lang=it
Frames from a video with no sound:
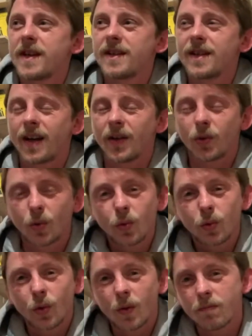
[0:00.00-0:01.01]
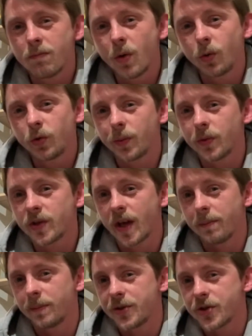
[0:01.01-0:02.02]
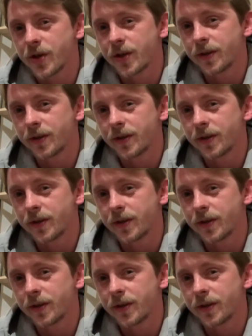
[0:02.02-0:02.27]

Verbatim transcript: e sarà tutto molto più semplice.